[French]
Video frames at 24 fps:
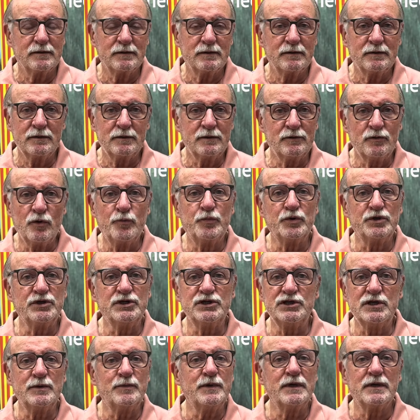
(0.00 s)
le petit
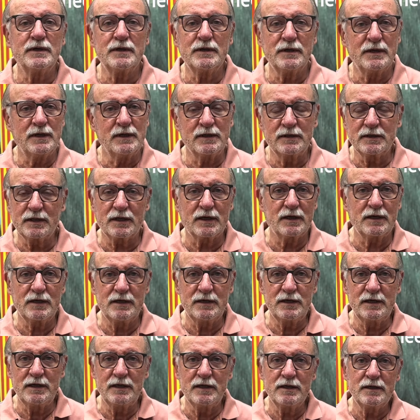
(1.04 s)
gibier est très
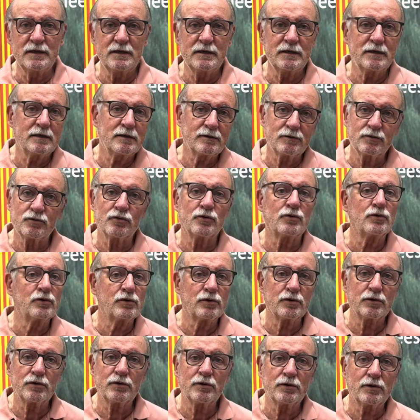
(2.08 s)
lié
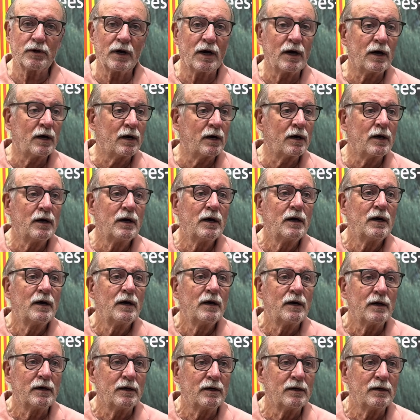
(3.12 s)
donc à,
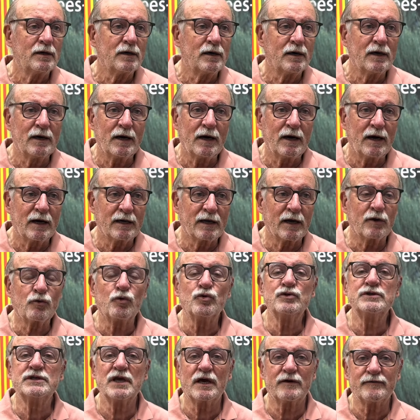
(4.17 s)
euh, à la
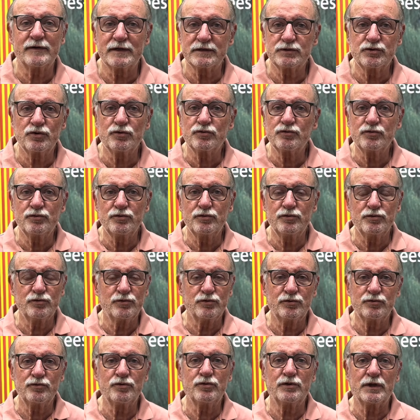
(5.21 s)
conservation
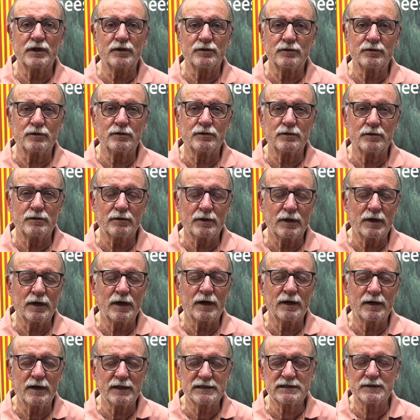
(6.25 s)
et
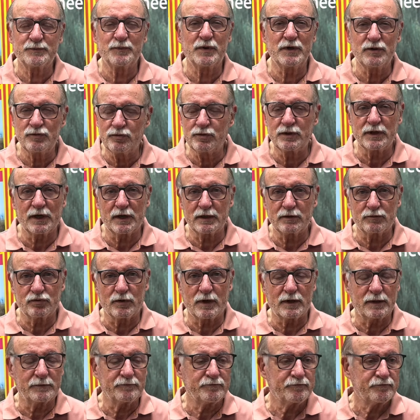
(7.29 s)
à l'aspect du territoire